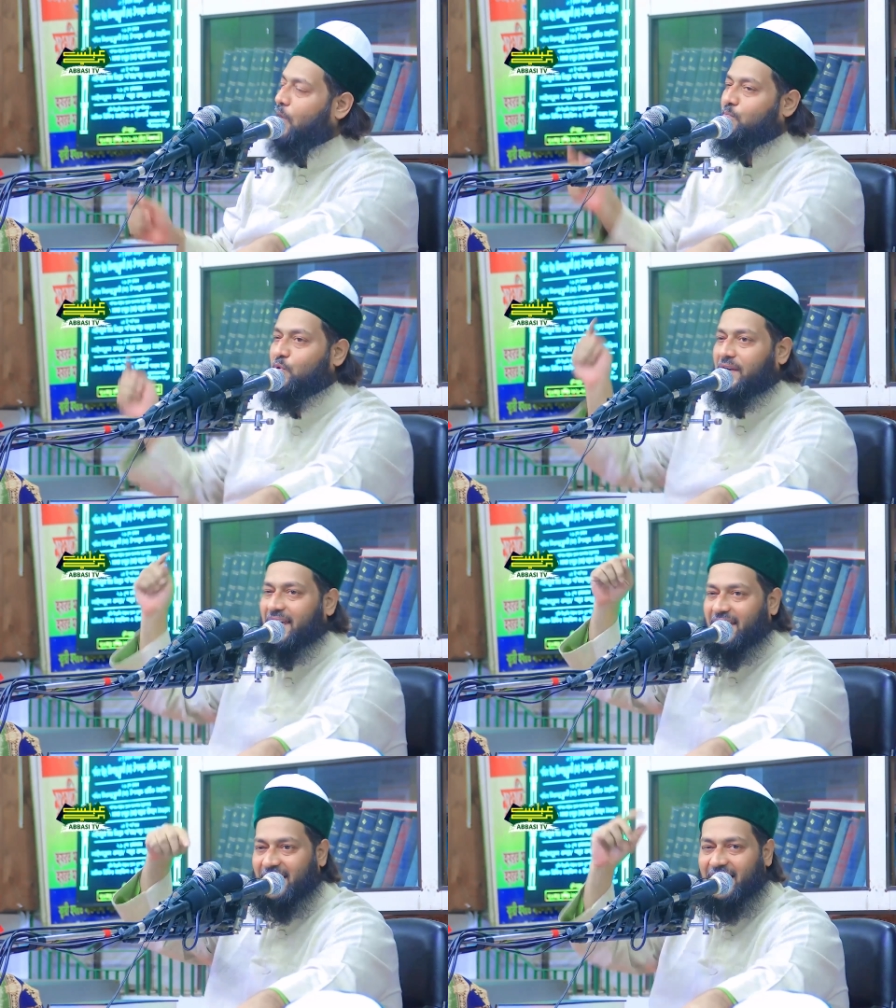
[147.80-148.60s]

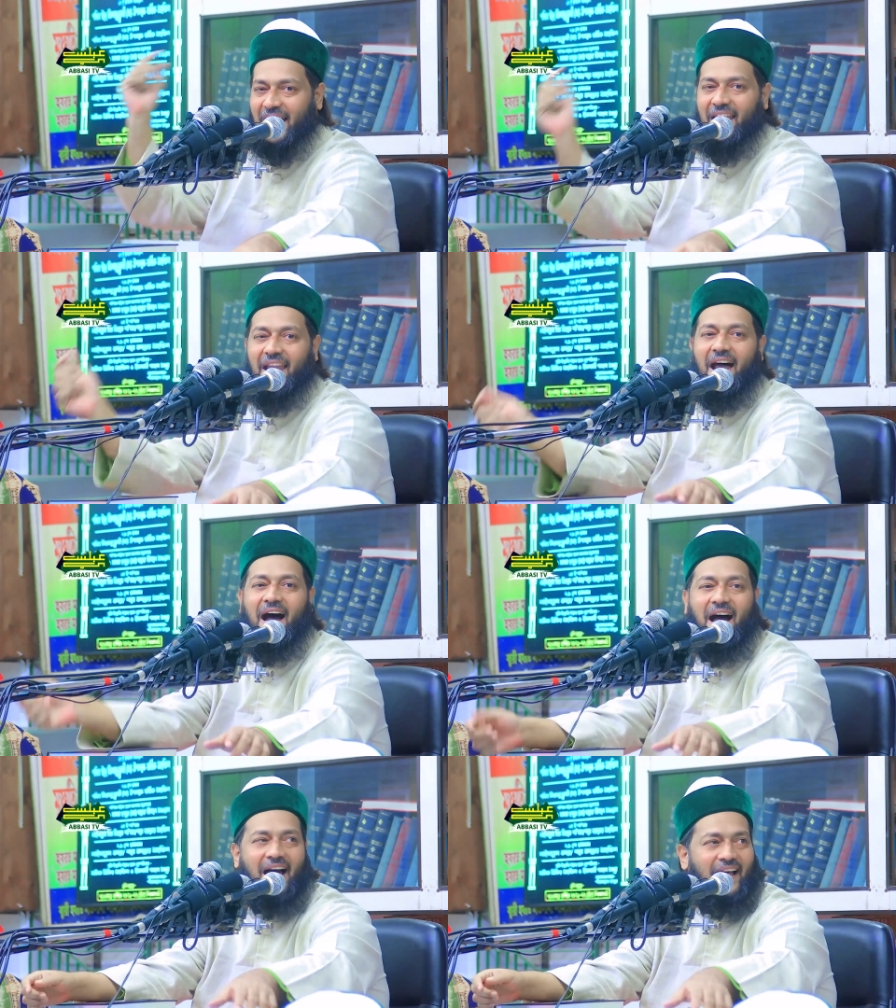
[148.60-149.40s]
অমুককে দিয়েন না
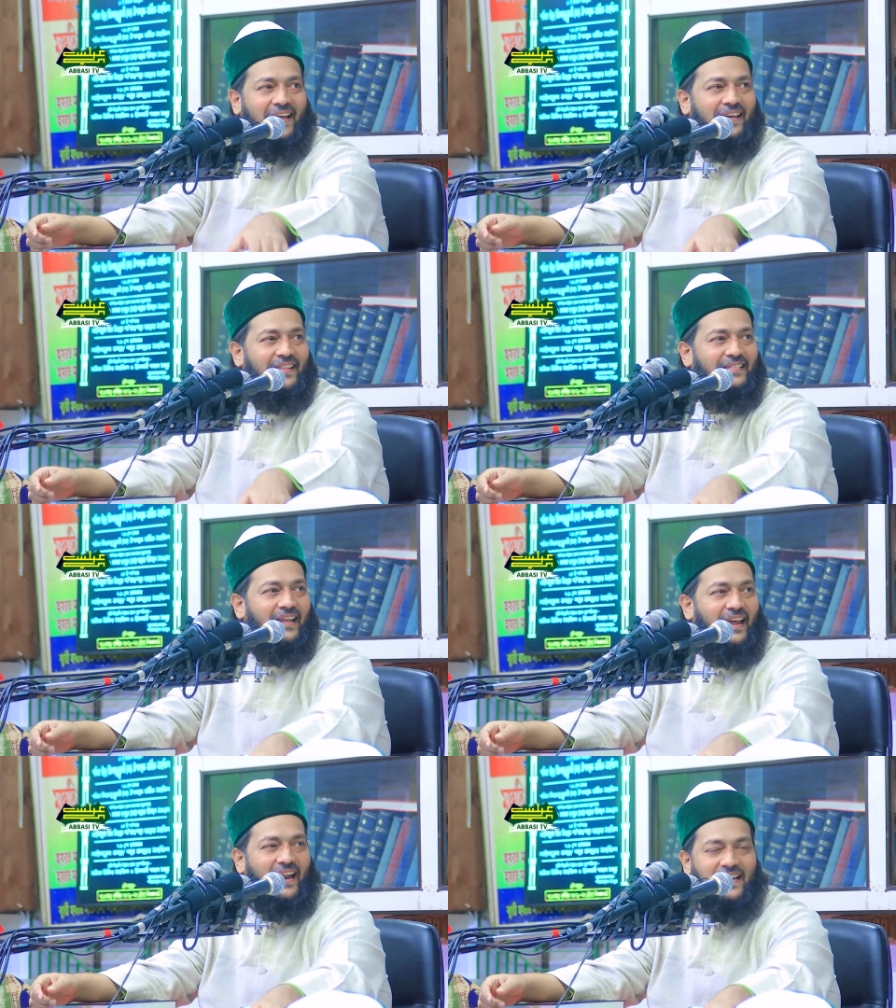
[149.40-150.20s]

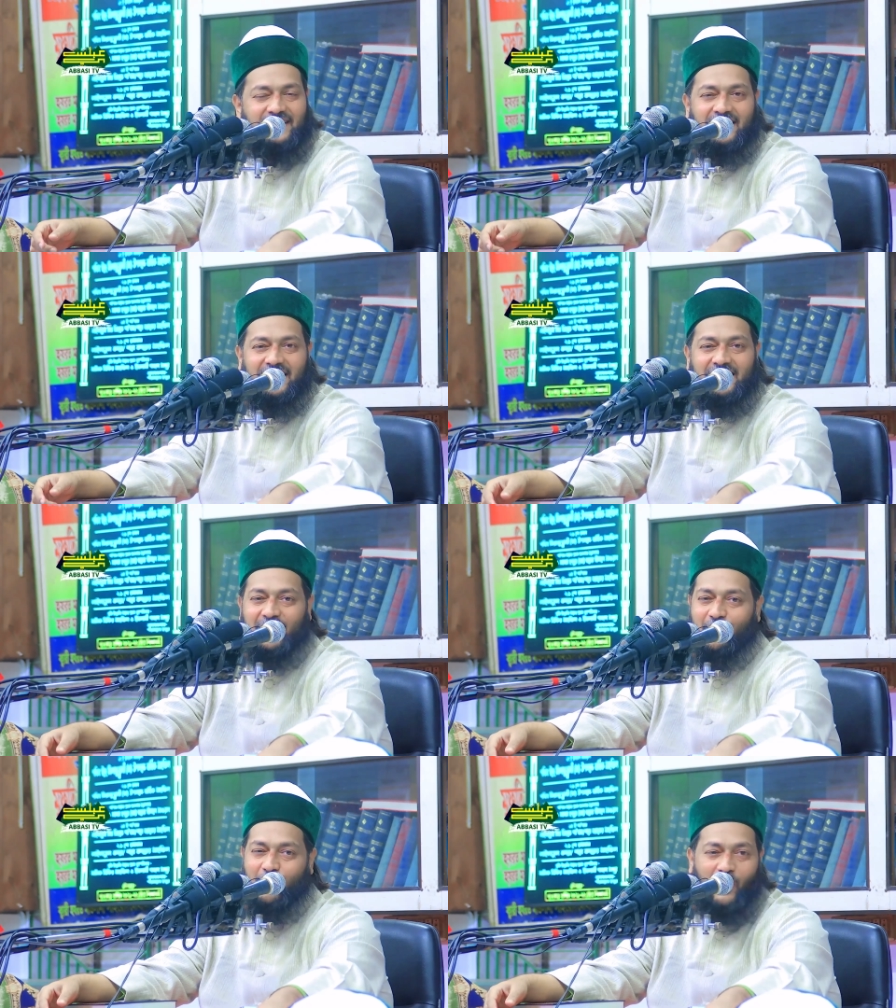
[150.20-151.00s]
তাহলে রাজনীতি
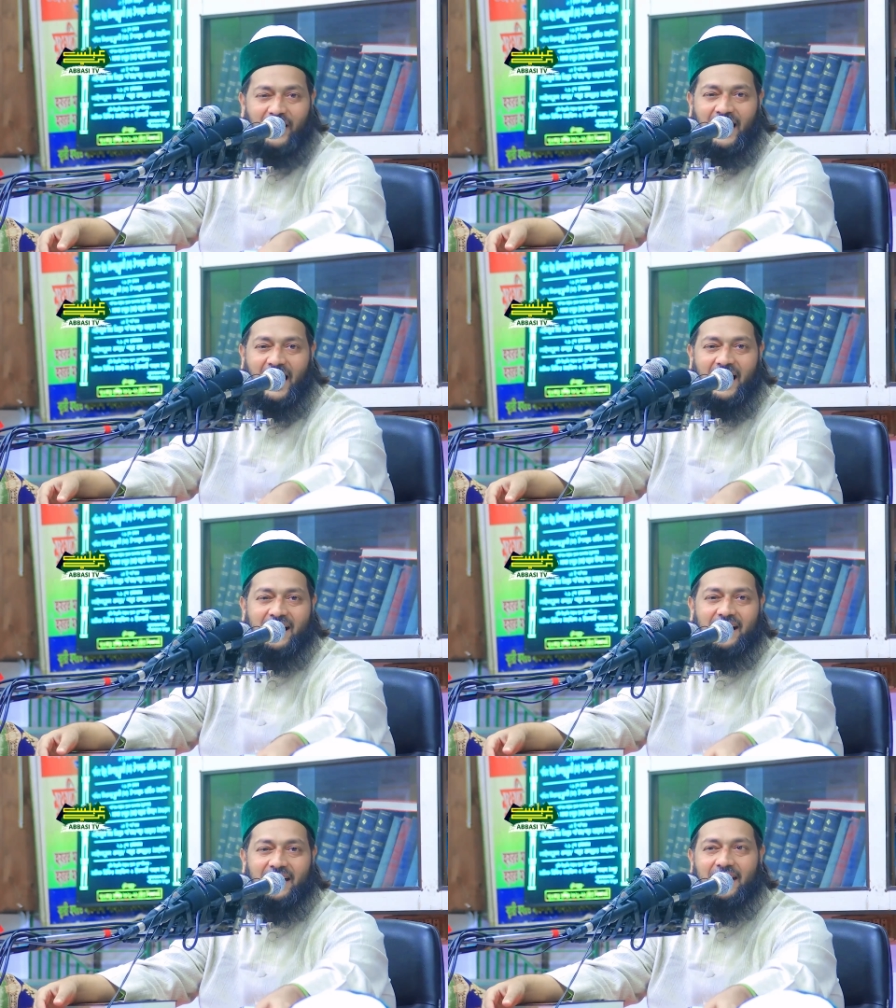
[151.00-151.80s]
যে করে না
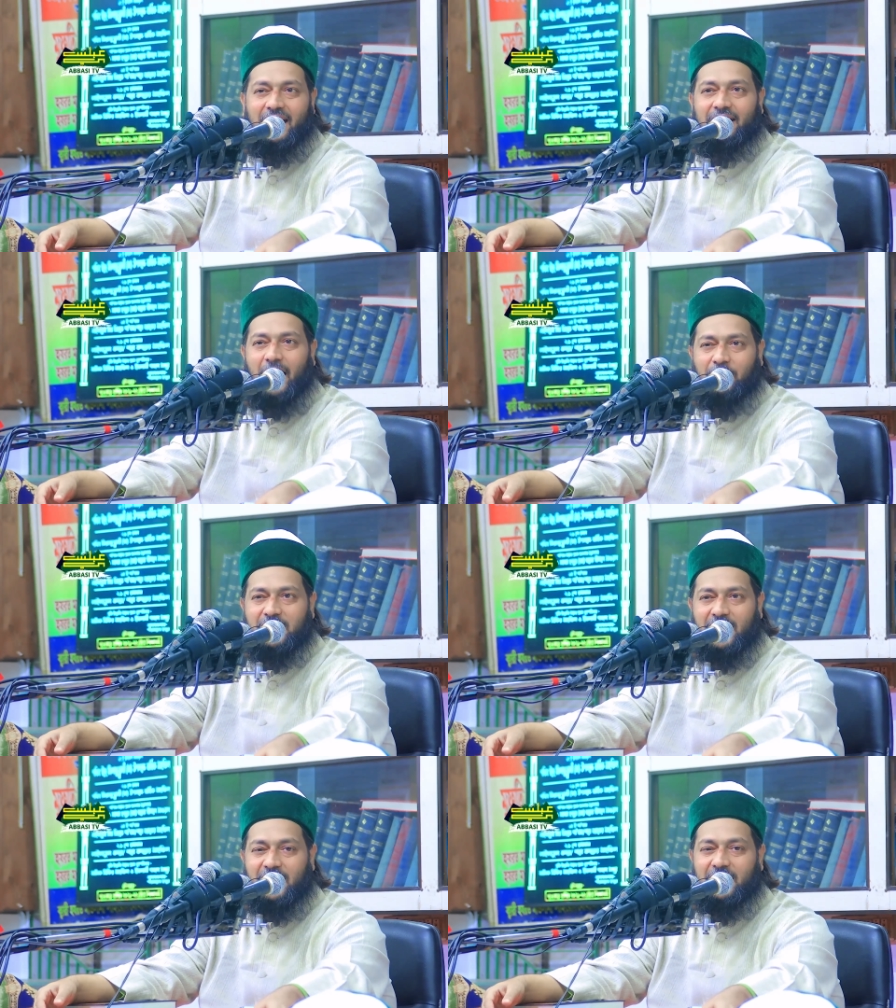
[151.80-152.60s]
এই
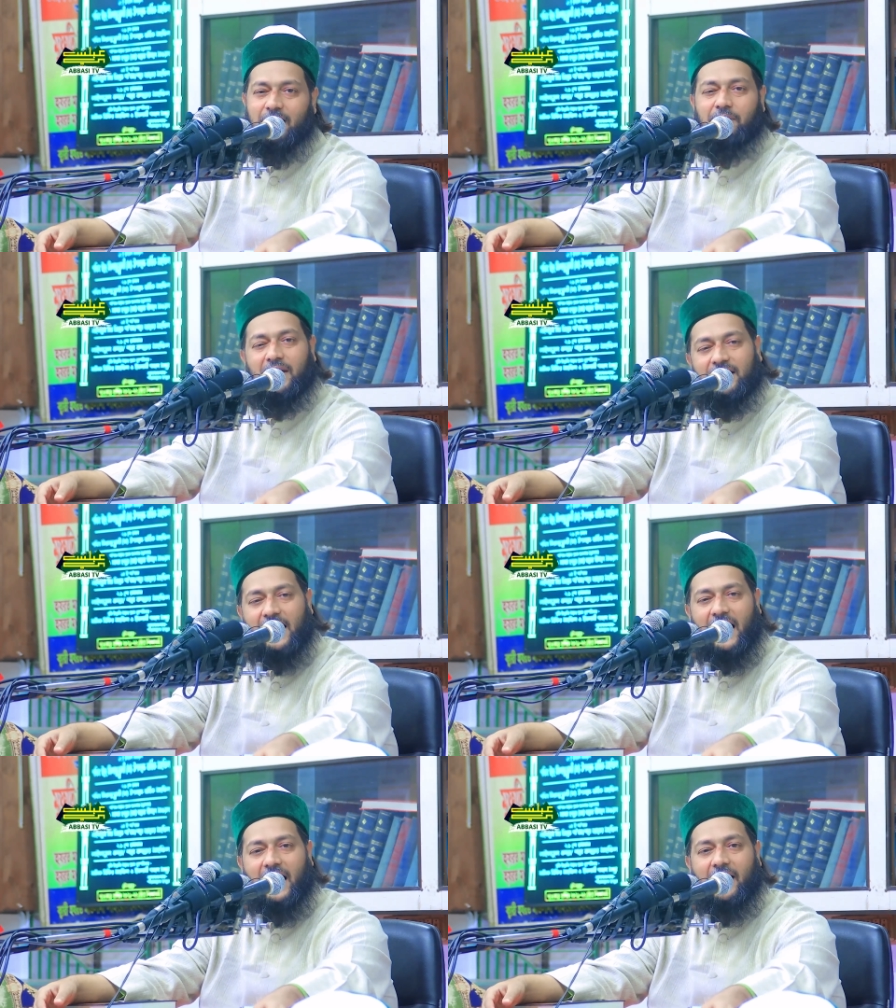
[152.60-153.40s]
দাবিটা তাদের
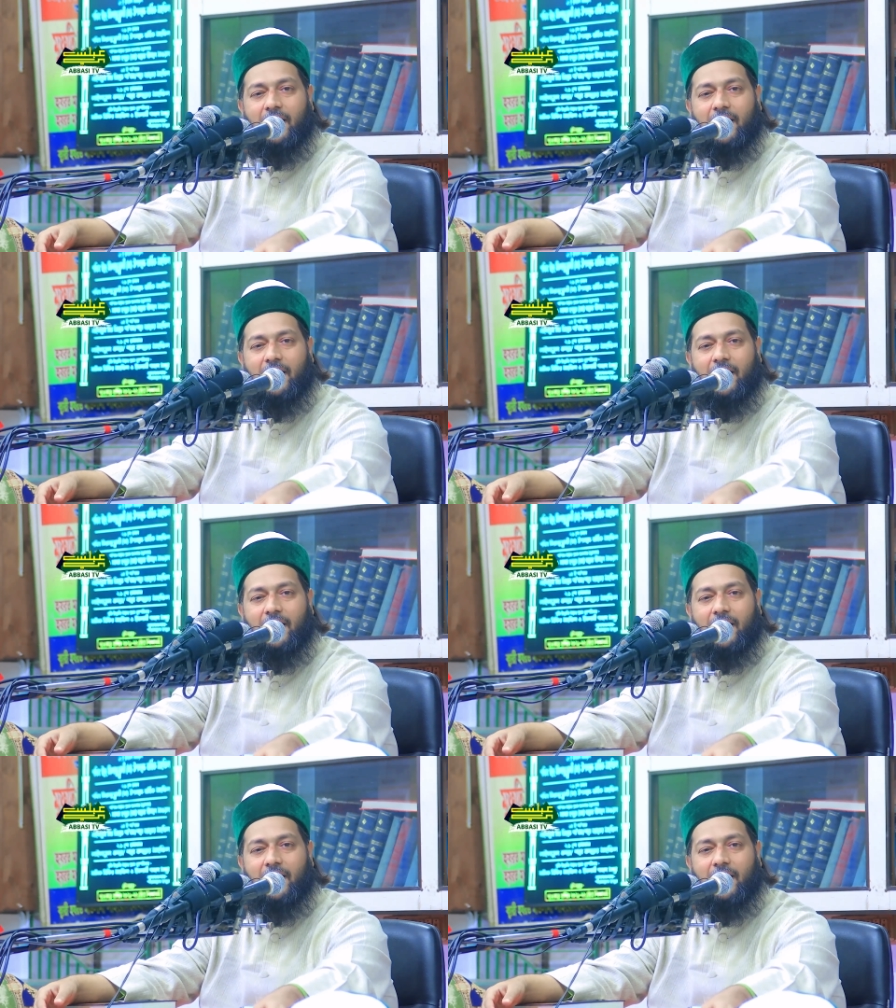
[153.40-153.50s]
মিথ্যা